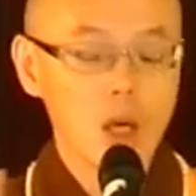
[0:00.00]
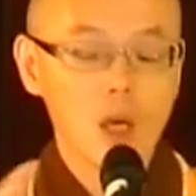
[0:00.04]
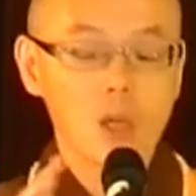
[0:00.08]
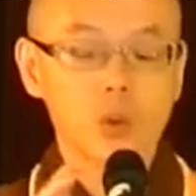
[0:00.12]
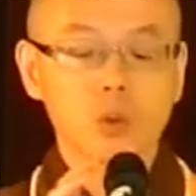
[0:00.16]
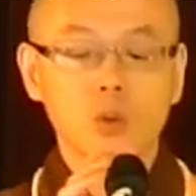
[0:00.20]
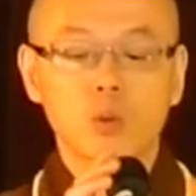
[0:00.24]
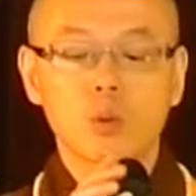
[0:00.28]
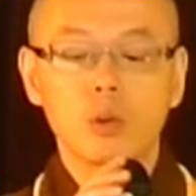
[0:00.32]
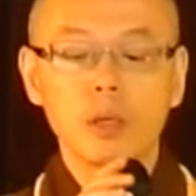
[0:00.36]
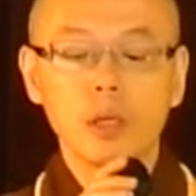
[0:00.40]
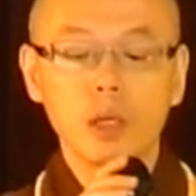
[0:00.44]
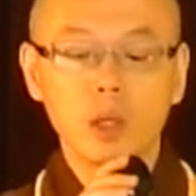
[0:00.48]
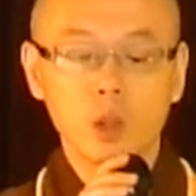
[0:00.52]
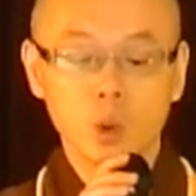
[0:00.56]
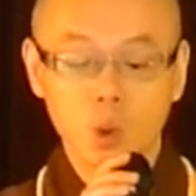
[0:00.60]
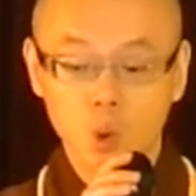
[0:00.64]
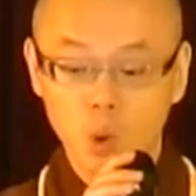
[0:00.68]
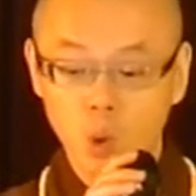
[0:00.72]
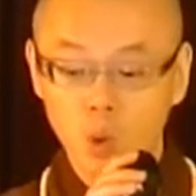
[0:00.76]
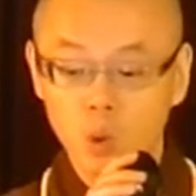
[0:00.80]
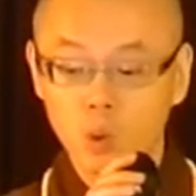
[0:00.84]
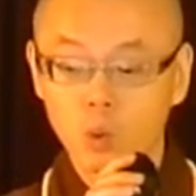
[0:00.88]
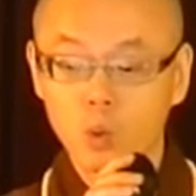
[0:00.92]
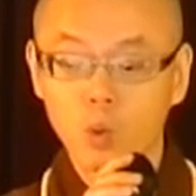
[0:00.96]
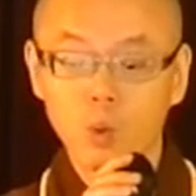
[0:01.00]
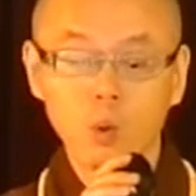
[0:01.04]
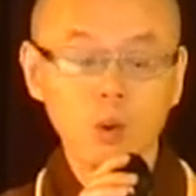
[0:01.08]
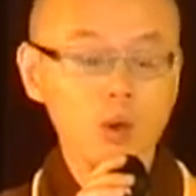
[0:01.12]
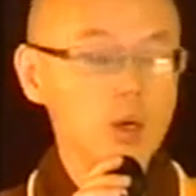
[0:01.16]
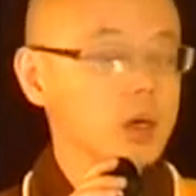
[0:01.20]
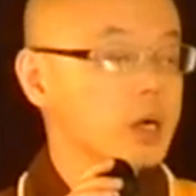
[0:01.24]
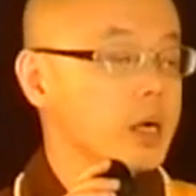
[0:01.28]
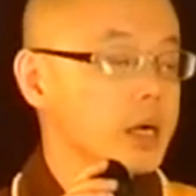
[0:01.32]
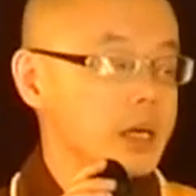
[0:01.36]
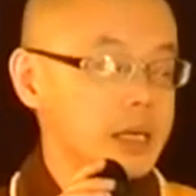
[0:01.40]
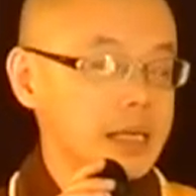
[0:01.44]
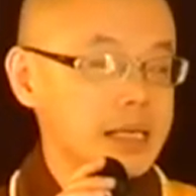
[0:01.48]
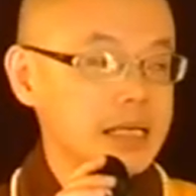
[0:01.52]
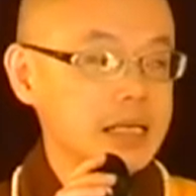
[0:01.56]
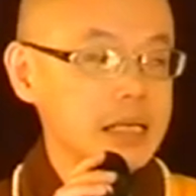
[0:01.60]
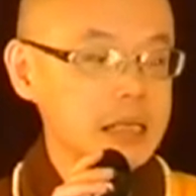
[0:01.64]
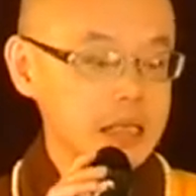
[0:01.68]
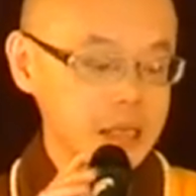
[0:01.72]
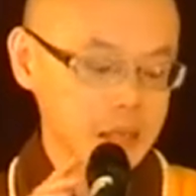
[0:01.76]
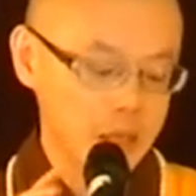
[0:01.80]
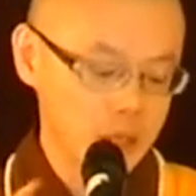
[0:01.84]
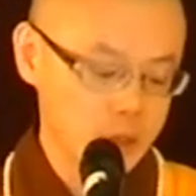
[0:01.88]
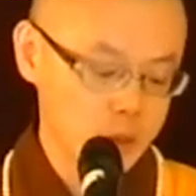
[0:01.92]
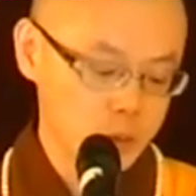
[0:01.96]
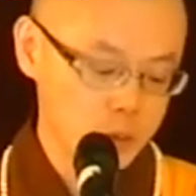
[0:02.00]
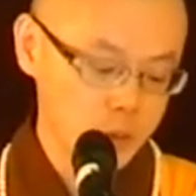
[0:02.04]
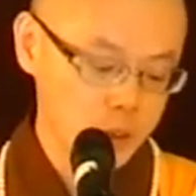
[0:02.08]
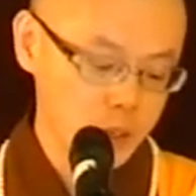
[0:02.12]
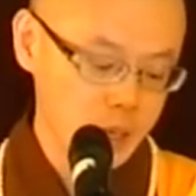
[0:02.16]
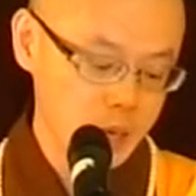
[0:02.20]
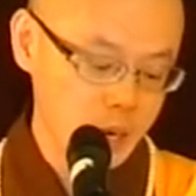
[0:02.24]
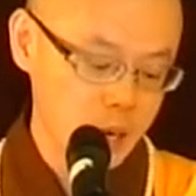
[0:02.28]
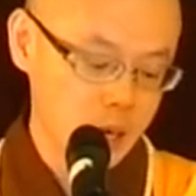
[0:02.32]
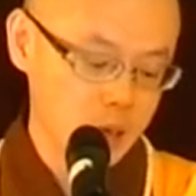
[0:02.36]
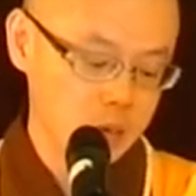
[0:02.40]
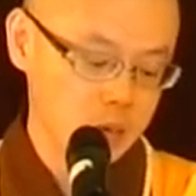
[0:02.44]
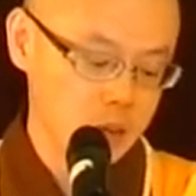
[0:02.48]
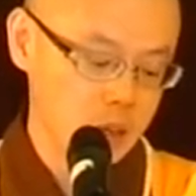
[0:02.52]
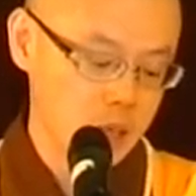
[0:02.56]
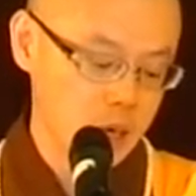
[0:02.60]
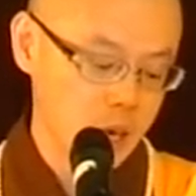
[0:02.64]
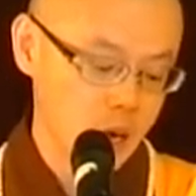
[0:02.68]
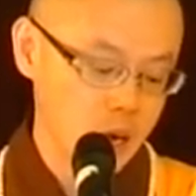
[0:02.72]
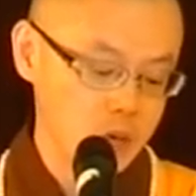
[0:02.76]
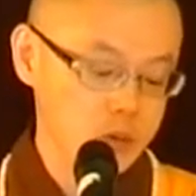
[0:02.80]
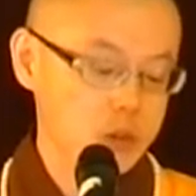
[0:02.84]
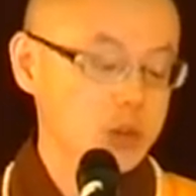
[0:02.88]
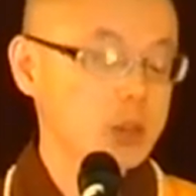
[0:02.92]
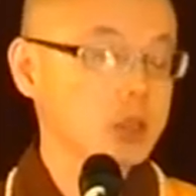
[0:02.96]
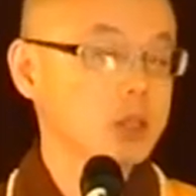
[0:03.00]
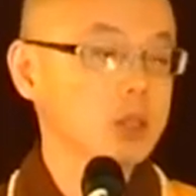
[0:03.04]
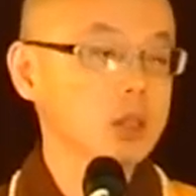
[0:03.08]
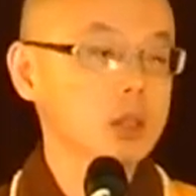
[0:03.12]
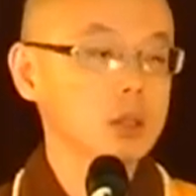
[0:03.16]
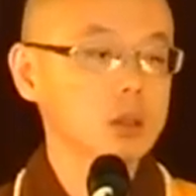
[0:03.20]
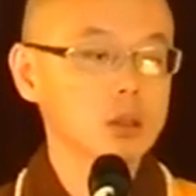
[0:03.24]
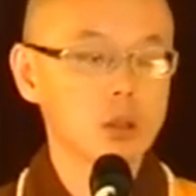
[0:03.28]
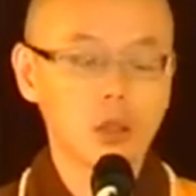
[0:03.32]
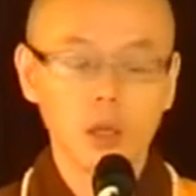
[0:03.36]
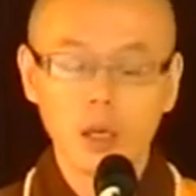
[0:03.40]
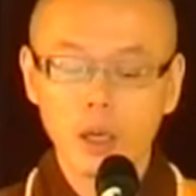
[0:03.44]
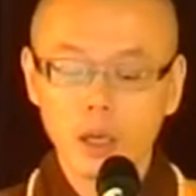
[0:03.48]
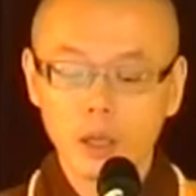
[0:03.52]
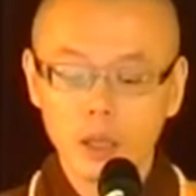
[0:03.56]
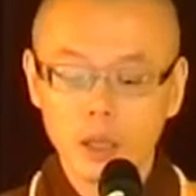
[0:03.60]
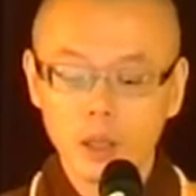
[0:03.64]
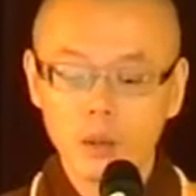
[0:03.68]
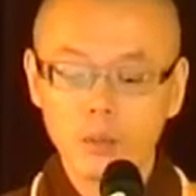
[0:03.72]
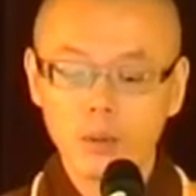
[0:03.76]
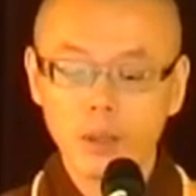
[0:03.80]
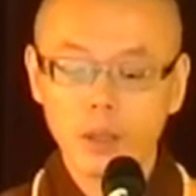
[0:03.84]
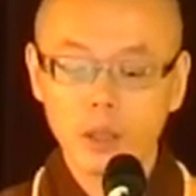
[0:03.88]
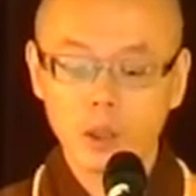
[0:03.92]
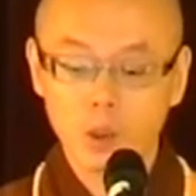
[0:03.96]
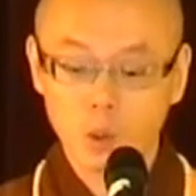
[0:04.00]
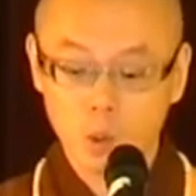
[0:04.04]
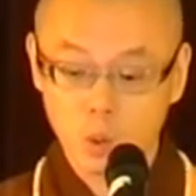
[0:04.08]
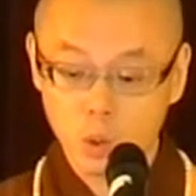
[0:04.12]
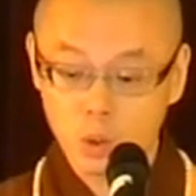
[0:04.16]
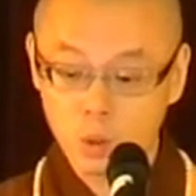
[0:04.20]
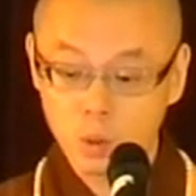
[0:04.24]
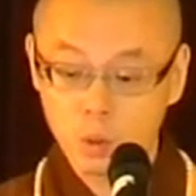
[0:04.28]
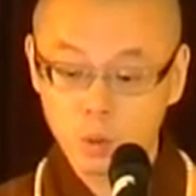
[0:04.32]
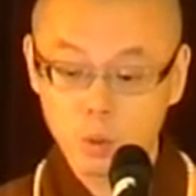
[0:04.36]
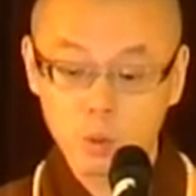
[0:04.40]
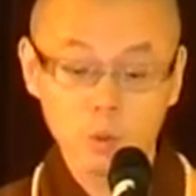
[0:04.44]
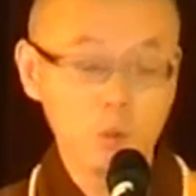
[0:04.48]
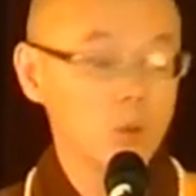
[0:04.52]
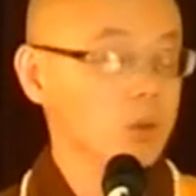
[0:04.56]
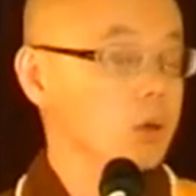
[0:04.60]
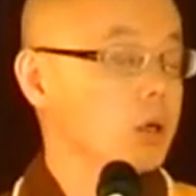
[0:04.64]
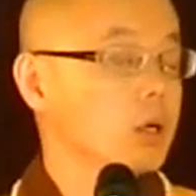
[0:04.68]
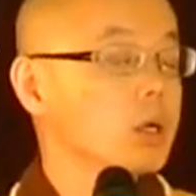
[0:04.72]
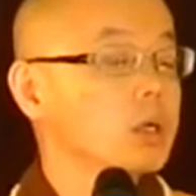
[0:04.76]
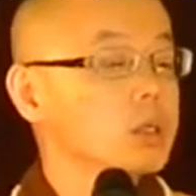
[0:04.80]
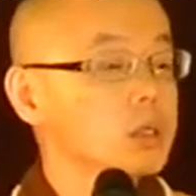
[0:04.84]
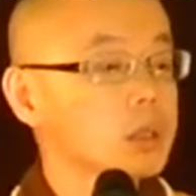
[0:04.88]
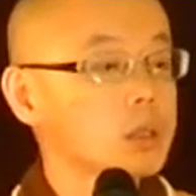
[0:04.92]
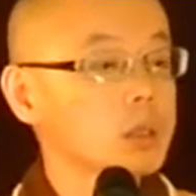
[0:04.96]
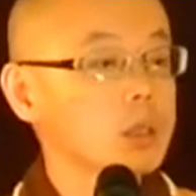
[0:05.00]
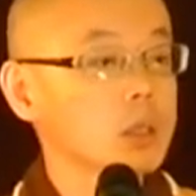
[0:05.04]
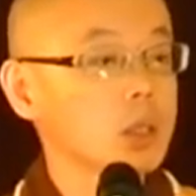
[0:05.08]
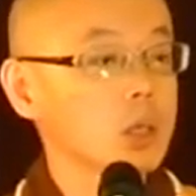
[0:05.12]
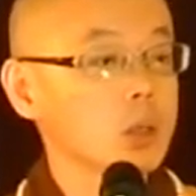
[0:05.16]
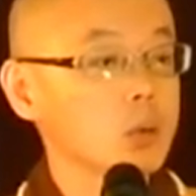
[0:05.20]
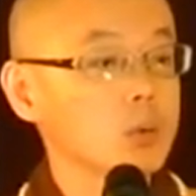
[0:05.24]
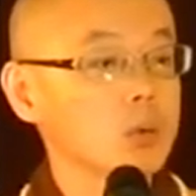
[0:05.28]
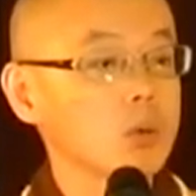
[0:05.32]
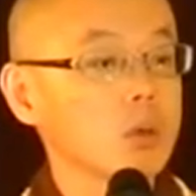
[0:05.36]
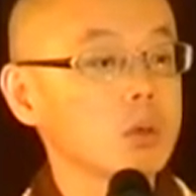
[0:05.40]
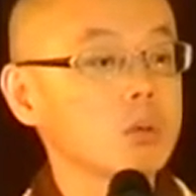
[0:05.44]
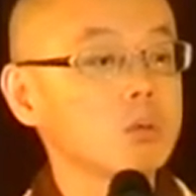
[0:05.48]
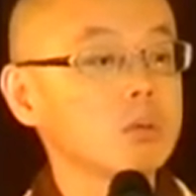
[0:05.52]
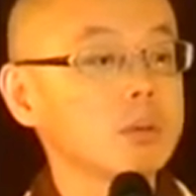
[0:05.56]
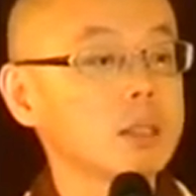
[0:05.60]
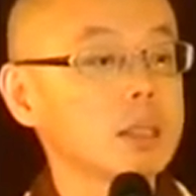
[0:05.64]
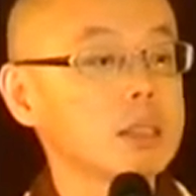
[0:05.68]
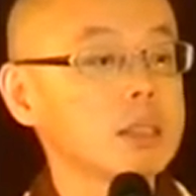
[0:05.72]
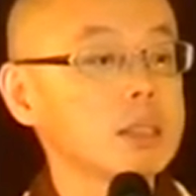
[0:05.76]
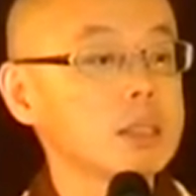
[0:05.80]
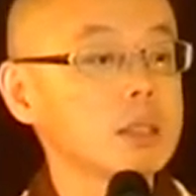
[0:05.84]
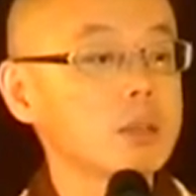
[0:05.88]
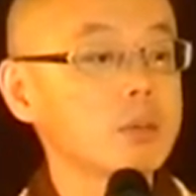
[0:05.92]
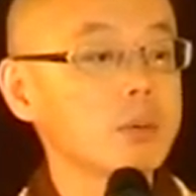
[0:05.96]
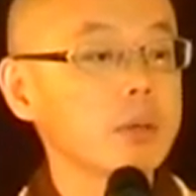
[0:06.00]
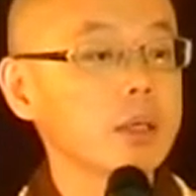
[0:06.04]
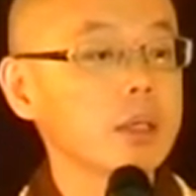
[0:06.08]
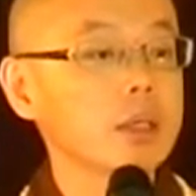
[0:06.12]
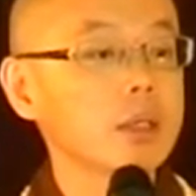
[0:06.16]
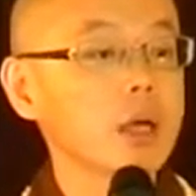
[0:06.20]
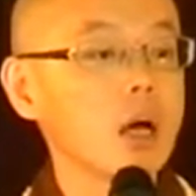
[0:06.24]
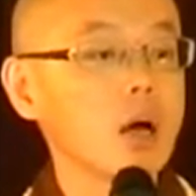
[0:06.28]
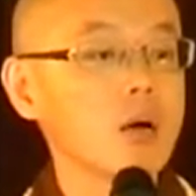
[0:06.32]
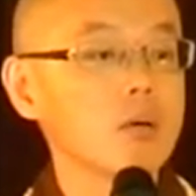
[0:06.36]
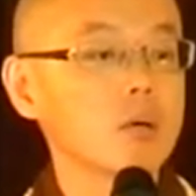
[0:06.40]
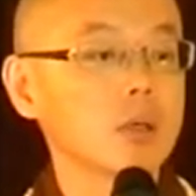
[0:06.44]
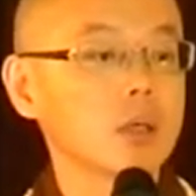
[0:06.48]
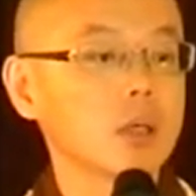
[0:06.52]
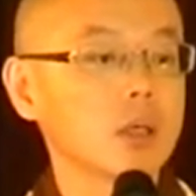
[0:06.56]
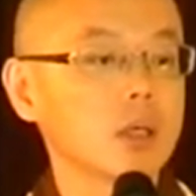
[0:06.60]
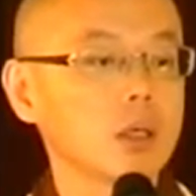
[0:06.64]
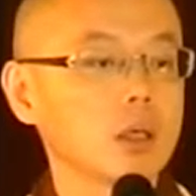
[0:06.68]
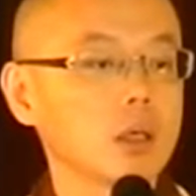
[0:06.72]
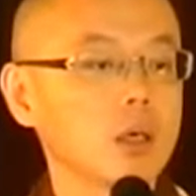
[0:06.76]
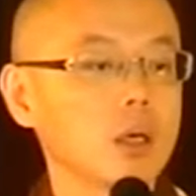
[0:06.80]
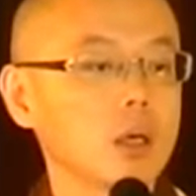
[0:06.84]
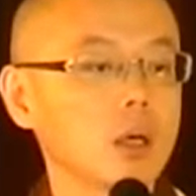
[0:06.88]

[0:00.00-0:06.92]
所以苦是你最好的老师，因为苦是你觉悟的机会到了。